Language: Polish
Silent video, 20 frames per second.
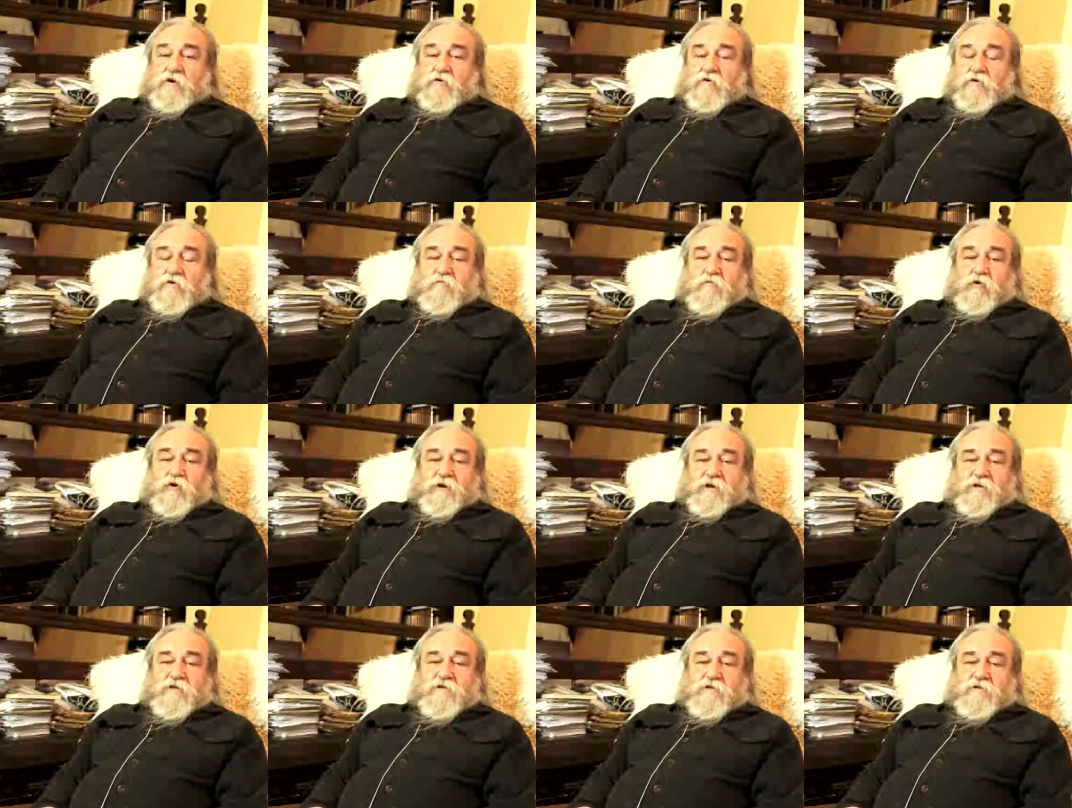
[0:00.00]
o
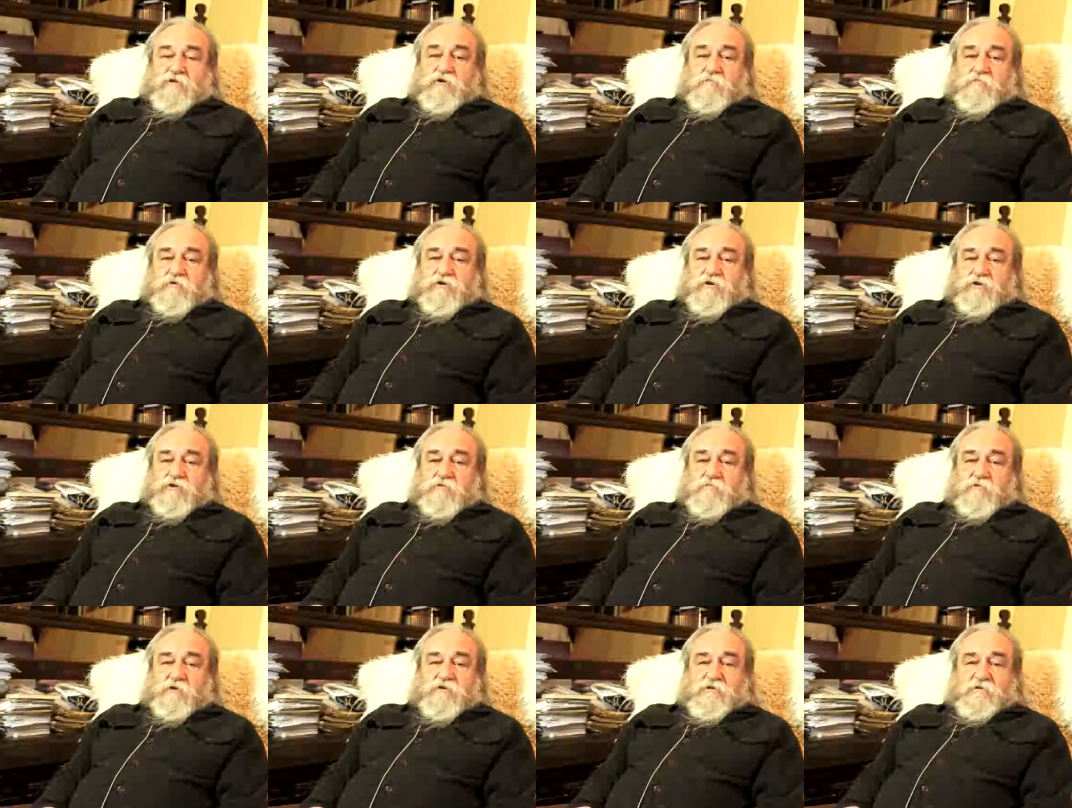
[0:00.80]
ponad
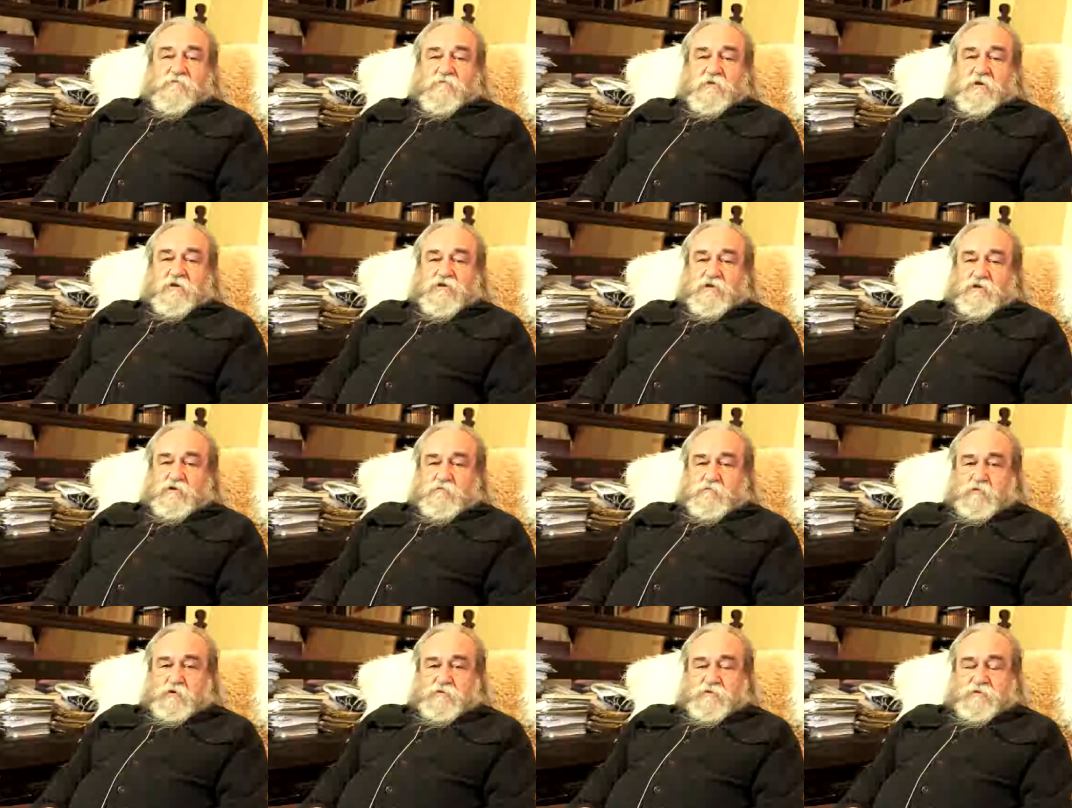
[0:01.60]
150% większa
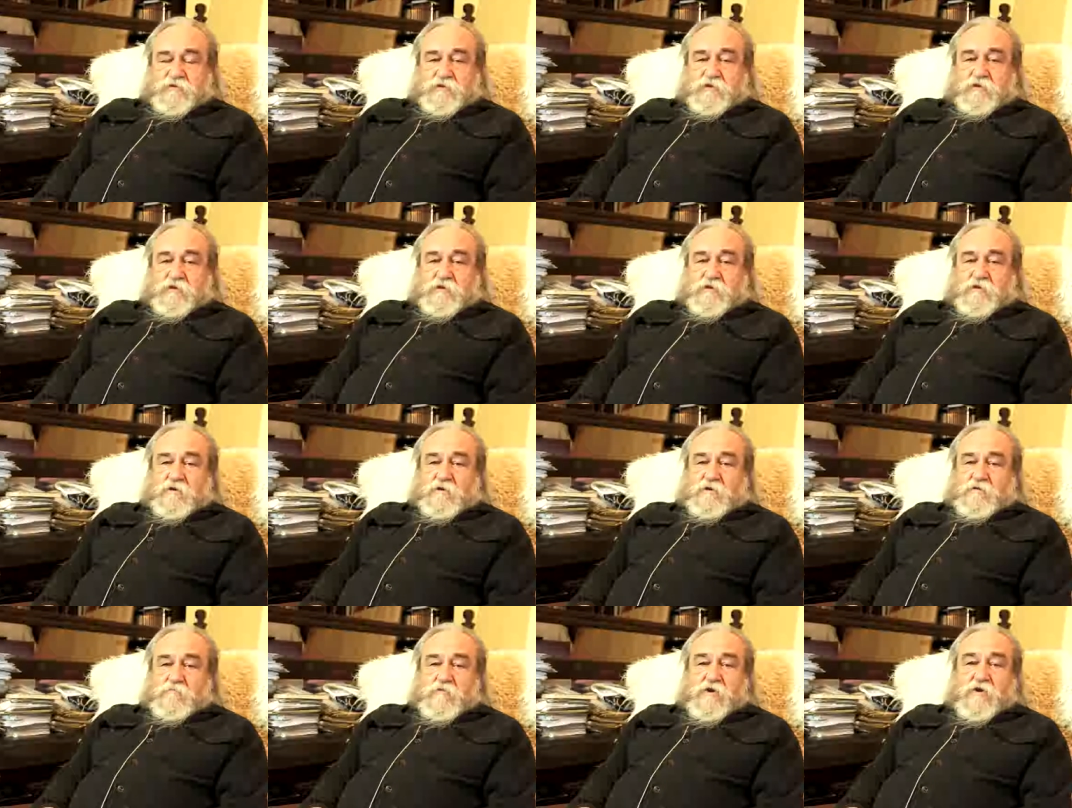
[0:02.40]
od Polski
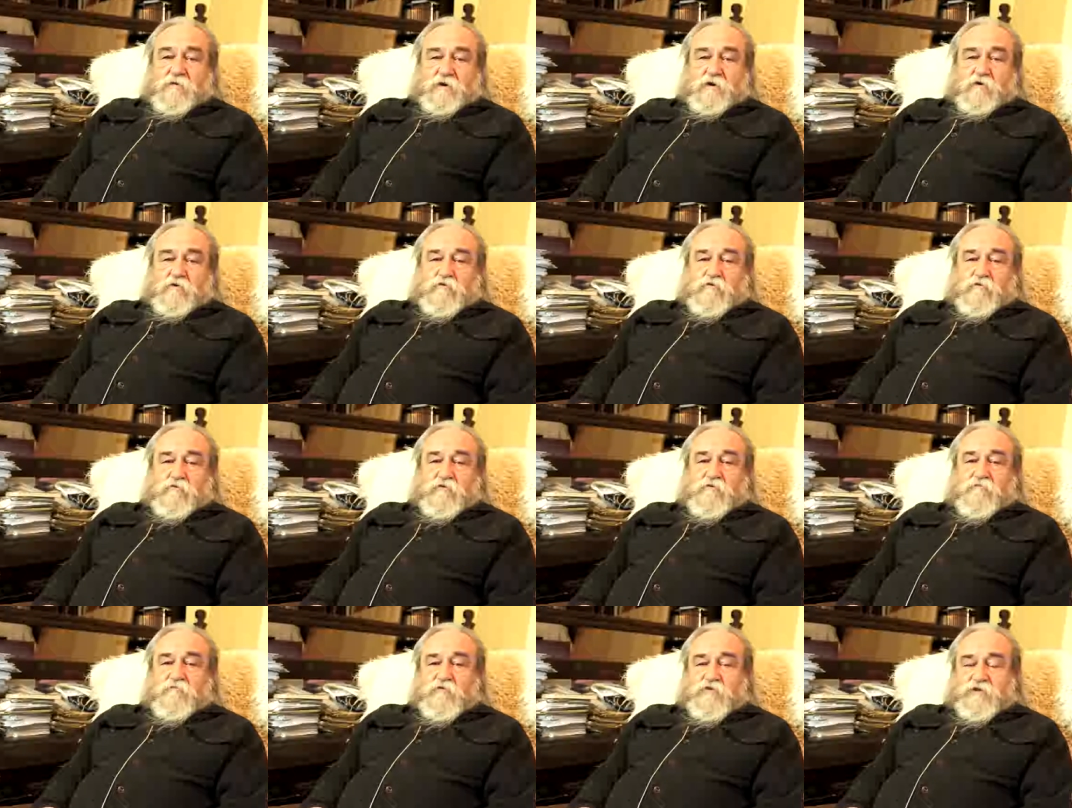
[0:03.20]
miała
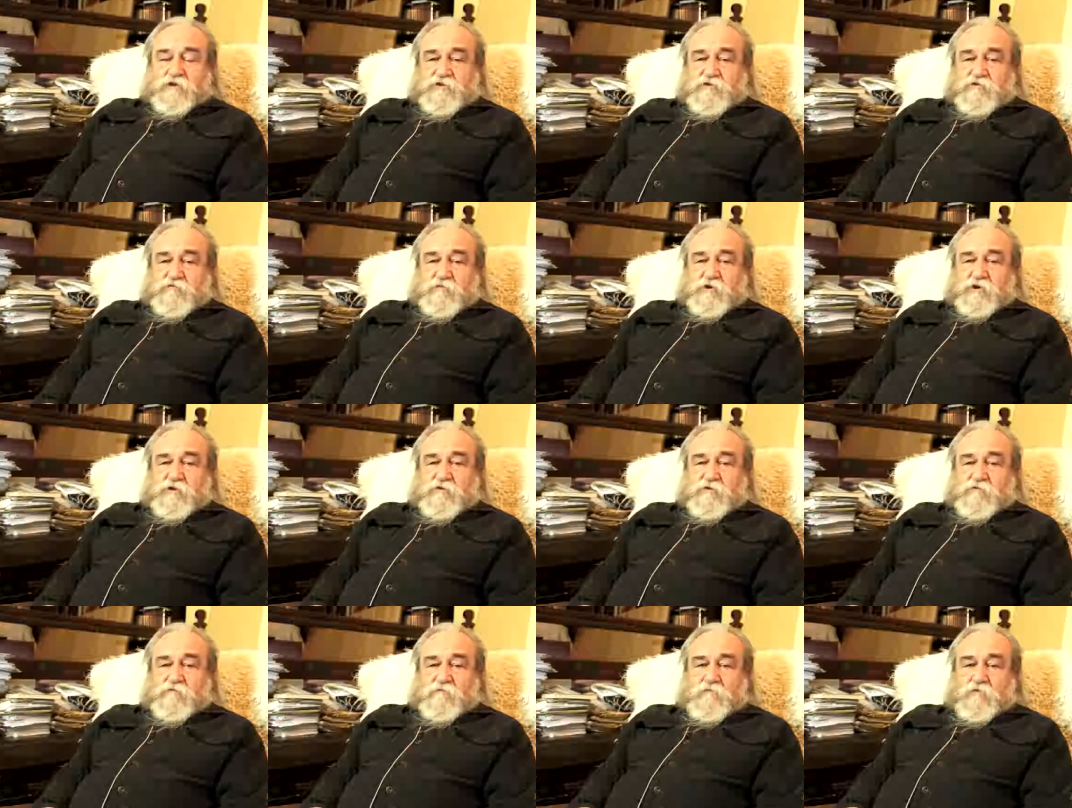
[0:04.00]
około 20
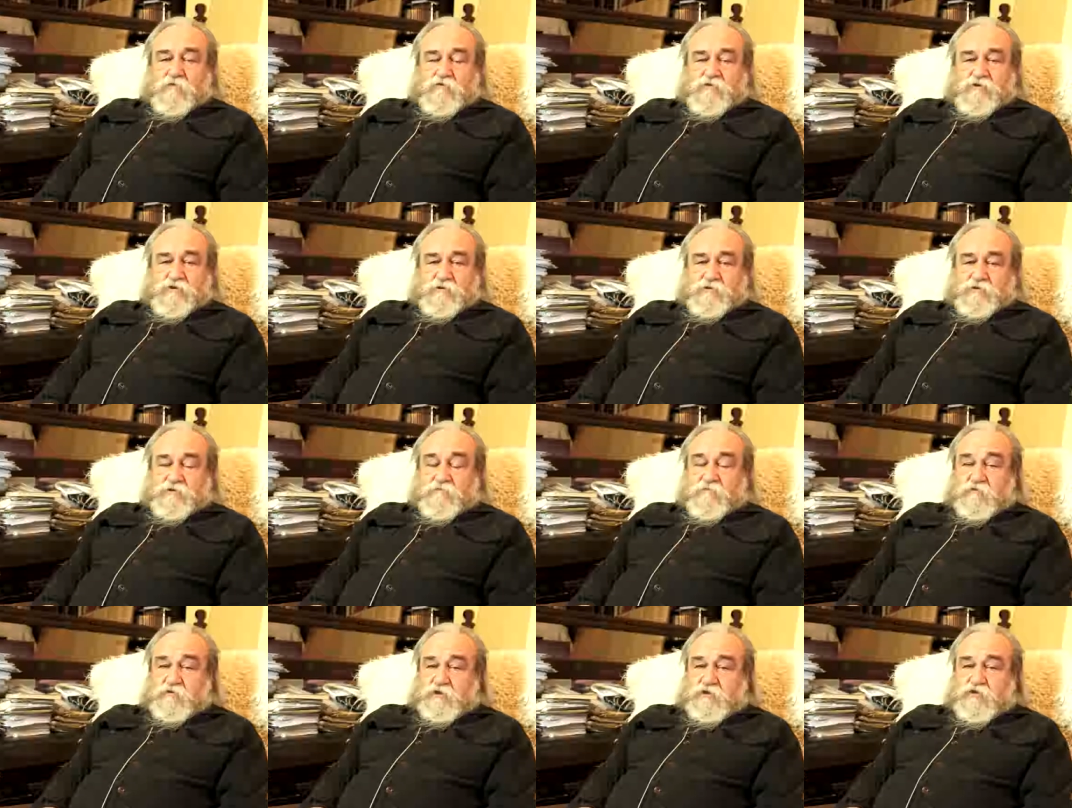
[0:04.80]
milionów ludzi, czy
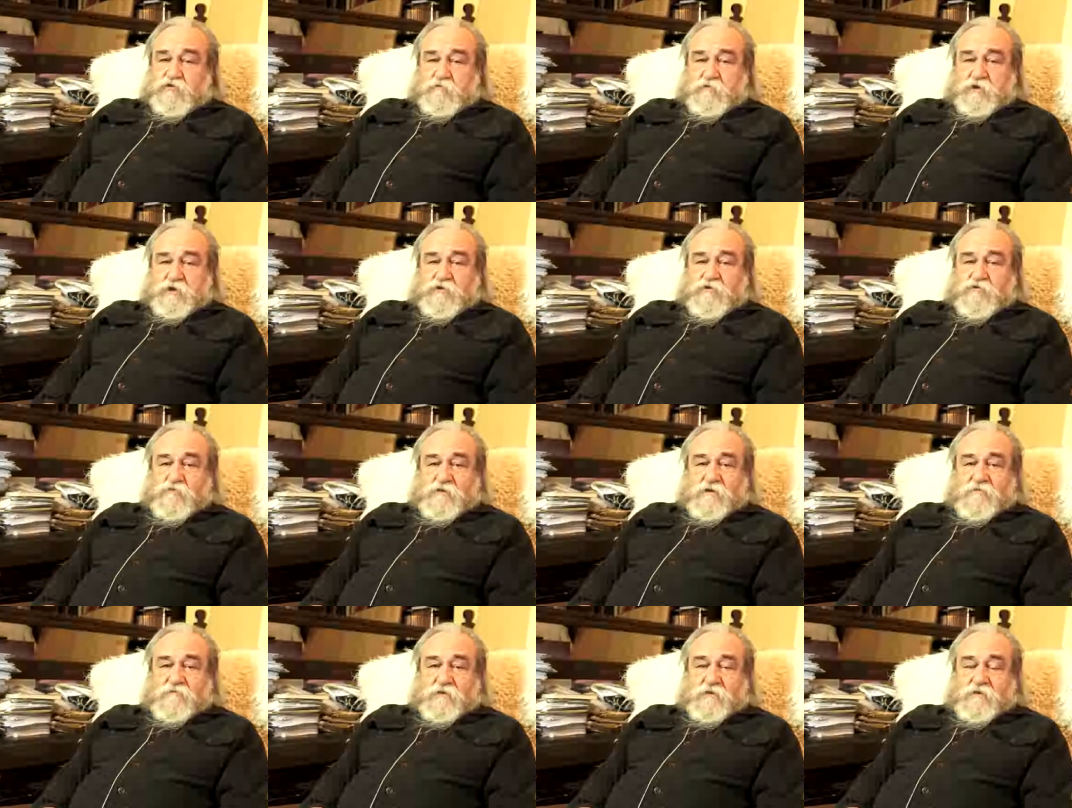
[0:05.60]
25
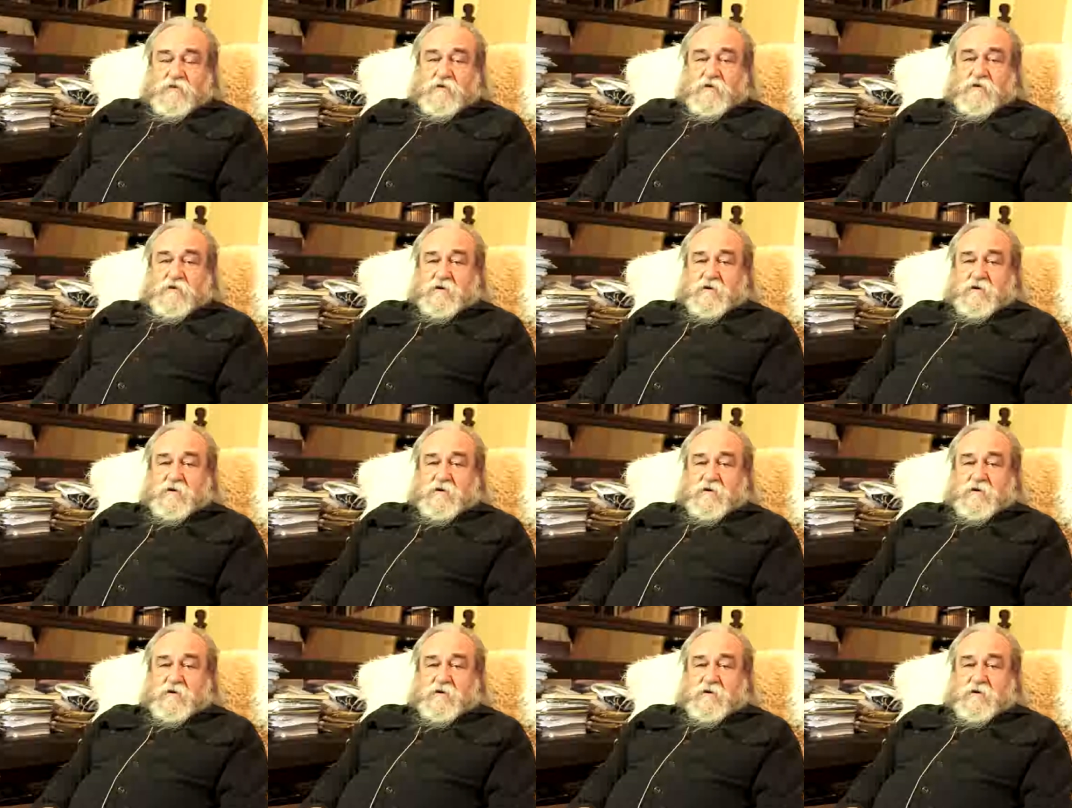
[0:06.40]
nawet,